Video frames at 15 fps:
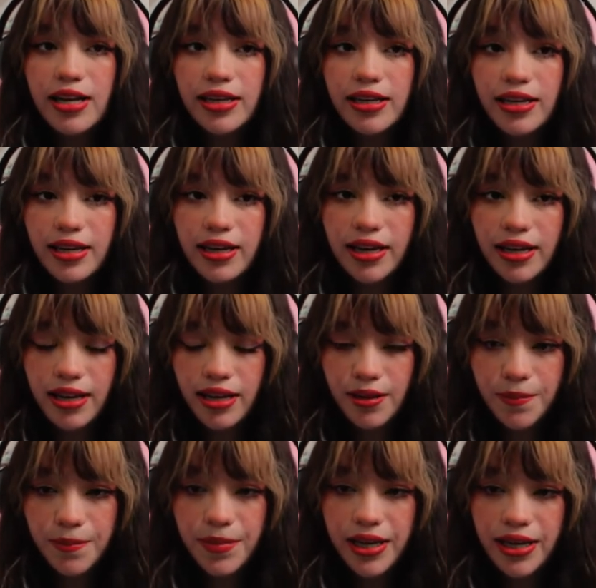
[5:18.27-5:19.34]
y que
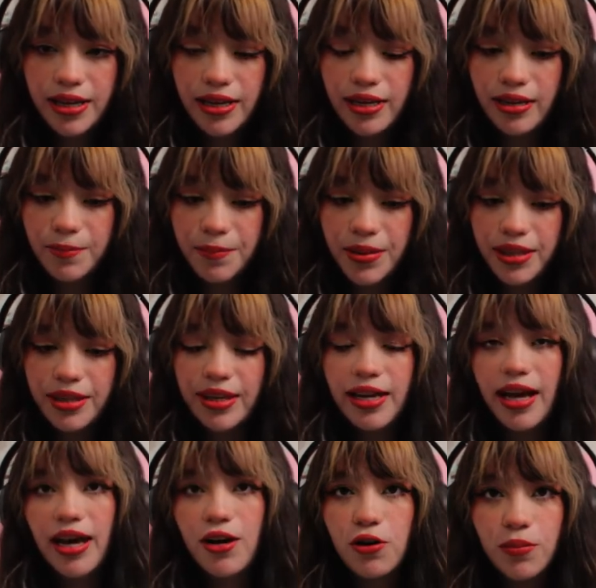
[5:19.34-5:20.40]
me
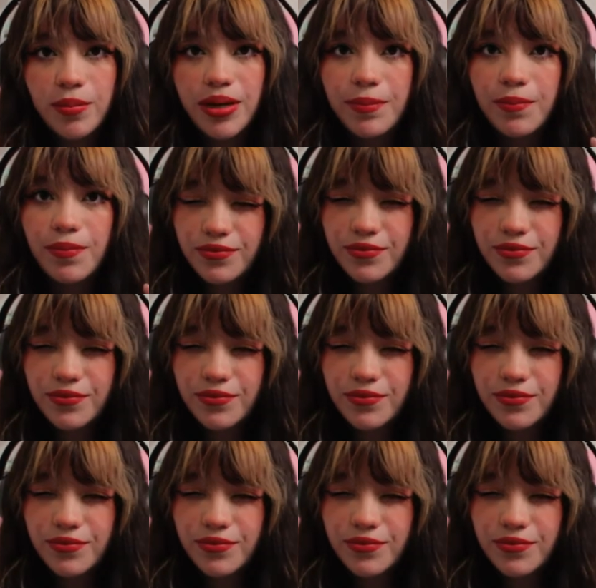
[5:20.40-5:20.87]
pedía o me...